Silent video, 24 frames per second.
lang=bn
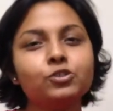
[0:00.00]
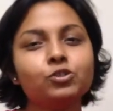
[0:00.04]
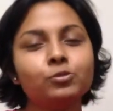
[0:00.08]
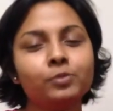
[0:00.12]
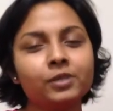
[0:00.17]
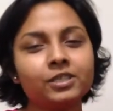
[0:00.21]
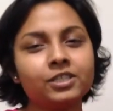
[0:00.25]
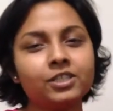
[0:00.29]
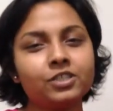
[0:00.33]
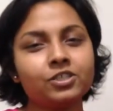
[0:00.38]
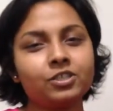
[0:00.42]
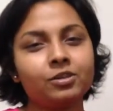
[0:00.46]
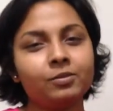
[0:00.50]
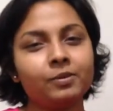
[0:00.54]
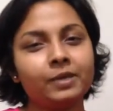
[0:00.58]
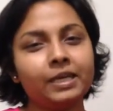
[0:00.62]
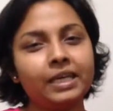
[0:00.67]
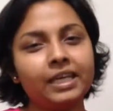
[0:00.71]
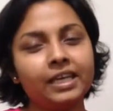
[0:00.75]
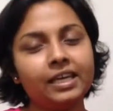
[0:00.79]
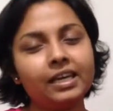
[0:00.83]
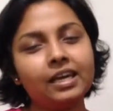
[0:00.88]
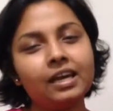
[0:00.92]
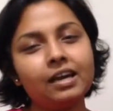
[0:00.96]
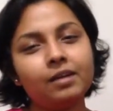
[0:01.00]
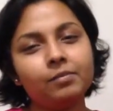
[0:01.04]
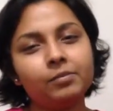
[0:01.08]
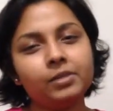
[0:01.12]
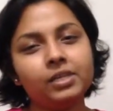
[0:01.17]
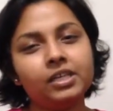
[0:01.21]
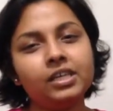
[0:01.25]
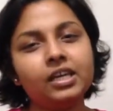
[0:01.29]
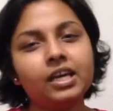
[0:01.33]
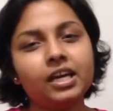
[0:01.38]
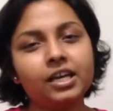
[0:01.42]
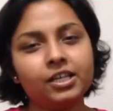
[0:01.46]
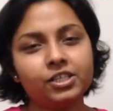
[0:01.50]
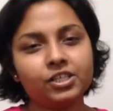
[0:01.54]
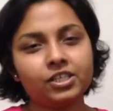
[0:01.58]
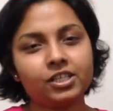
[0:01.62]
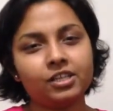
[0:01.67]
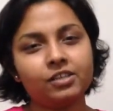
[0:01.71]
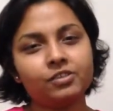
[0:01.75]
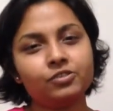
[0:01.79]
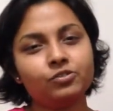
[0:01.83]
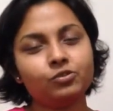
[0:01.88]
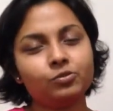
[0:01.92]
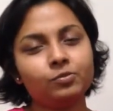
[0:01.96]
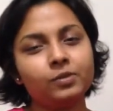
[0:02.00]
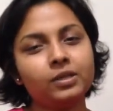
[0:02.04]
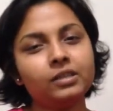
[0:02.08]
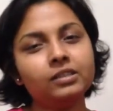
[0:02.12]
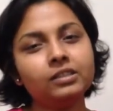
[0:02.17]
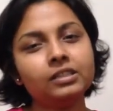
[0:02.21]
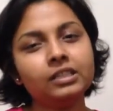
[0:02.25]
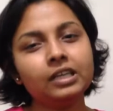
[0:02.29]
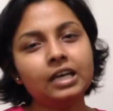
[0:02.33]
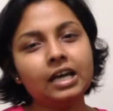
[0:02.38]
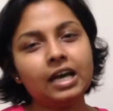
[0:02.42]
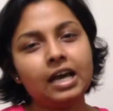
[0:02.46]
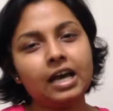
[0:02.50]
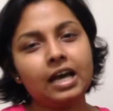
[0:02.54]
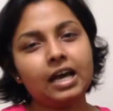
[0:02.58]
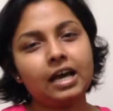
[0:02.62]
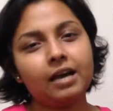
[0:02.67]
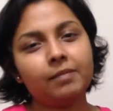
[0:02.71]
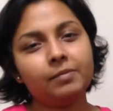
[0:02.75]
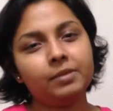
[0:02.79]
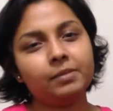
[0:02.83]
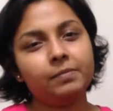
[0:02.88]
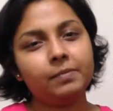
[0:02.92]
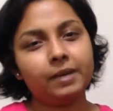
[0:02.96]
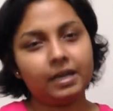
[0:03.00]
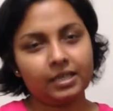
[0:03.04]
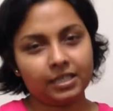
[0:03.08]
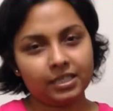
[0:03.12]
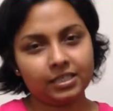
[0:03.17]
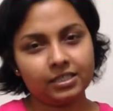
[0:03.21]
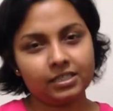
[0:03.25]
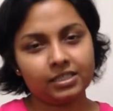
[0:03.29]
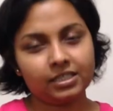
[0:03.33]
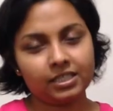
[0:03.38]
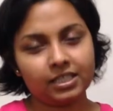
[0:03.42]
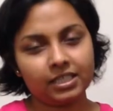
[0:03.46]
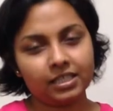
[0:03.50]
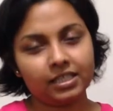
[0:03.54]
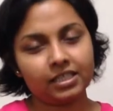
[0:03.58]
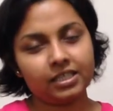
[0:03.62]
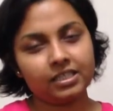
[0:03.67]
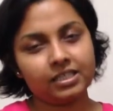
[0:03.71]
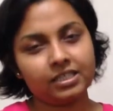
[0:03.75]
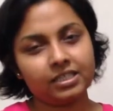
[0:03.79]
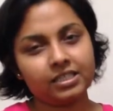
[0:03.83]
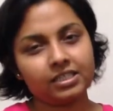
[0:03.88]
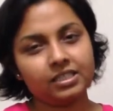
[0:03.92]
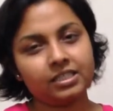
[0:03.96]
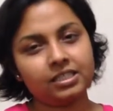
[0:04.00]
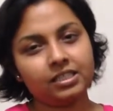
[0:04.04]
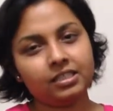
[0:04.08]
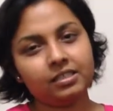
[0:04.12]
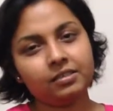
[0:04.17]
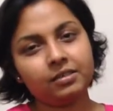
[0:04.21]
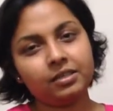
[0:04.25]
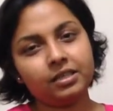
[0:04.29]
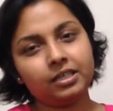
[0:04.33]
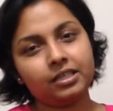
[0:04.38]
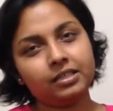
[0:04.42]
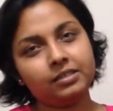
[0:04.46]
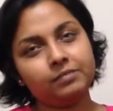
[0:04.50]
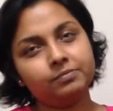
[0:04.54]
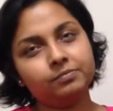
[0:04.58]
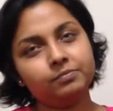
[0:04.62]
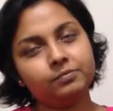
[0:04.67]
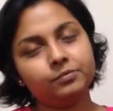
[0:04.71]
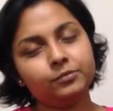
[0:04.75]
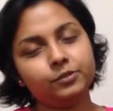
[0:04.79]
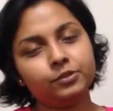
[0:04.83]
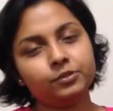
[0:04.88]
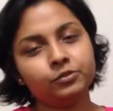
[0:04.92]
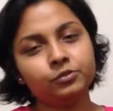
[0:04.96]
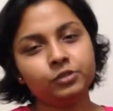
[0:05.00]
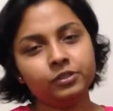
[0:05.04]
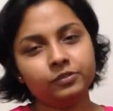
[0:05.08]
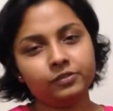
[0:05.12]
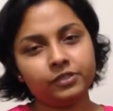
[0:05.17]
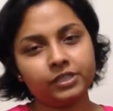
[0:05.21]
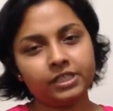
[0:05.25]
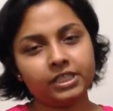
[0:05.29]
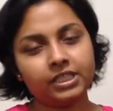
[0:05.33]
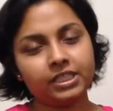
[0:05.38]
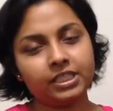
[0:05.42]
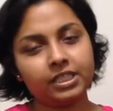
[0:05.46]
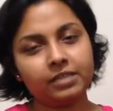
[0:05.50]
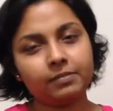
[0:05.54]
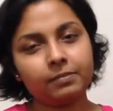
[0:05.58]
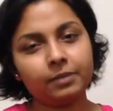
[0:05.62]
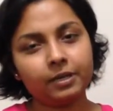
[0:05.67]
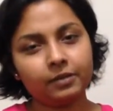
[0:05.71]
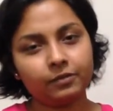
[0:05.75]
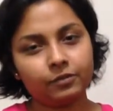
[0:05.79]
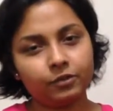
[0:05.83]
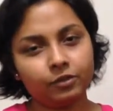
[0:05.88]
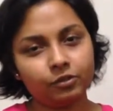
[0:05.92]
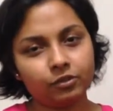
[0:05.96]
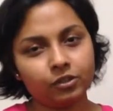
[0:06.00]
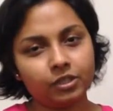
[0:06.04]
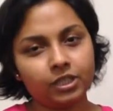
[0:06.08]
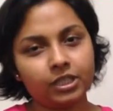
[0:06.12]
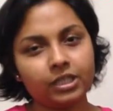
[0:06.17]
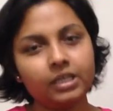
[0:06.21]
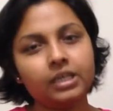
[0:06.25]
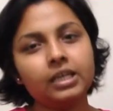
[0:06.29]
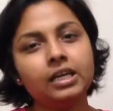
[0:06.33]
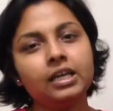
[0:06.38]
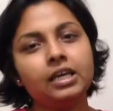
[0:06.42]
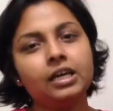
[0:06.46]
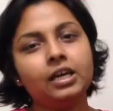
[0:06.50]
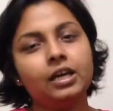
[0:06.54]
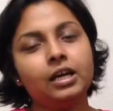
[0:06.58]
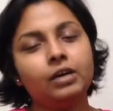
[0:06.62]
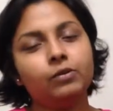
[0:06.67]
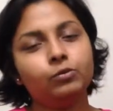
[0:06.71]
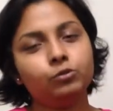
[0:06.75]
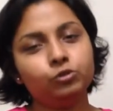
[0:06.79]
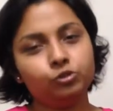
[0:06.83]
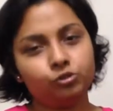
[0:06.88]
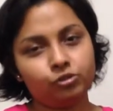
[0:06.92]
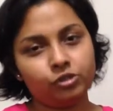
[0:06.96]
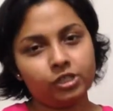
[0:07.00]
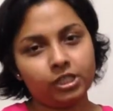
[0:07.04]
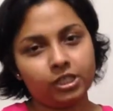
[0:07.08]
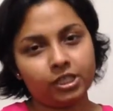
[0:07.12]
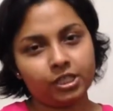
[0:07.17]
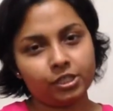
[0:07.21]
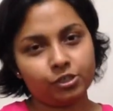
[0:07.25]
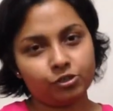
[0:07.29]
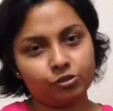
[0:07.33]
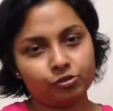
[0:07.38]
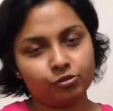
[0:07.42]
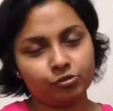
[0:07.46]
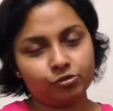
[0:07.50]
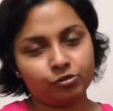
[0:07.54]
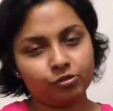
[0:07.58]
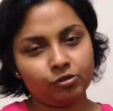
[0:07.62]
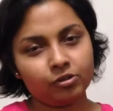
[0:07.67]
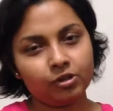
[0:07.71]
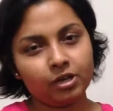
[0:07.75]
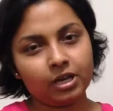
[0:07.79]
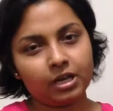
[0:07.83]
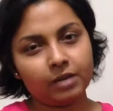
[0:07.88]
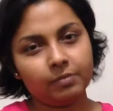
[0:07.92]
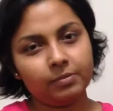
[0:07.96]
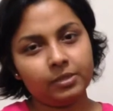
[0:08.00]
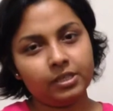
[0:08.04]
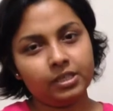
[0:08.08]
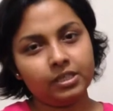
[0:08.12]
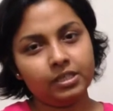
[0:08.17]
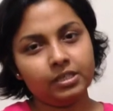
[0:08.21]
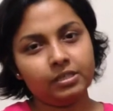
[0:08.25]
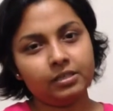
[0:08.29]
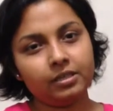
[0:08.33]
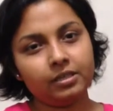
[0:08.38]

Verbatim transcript: শুভেচ্ছা সবাইকে আমি আর আরজুমাল আমি বাংলাদেশ থেকে এসেছি ইউনিভার্সিটি অ্যাট বাফেলোতে উচ্চশিক্ষার জন্য আমি